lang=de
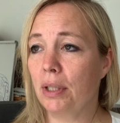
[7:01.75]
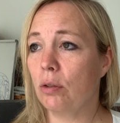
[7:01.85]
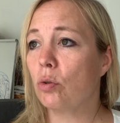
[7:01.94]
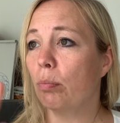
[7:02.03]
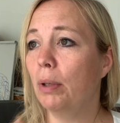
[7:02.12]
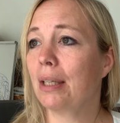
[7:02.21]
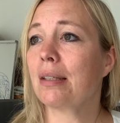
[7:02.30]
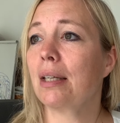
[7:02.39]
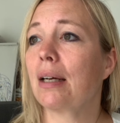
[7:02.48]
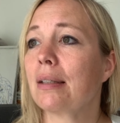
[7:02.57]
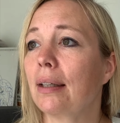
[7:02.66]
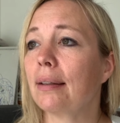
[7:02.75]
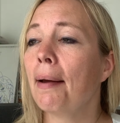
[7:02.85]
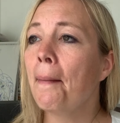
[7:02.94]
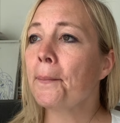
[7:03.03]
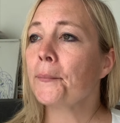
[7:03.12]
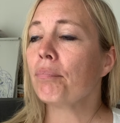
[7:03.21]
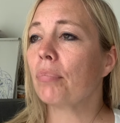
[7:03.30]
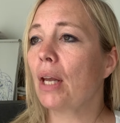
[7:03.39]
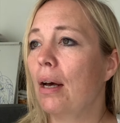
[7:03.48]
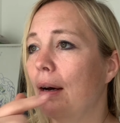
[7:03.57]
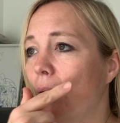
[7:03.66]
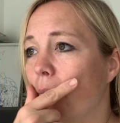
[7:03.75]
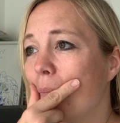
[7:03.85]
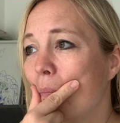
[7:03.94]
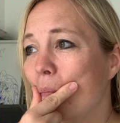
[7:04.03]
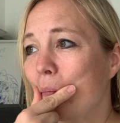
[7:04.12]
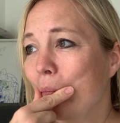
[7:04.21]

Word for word: die zu mir gesagt hat, ähm,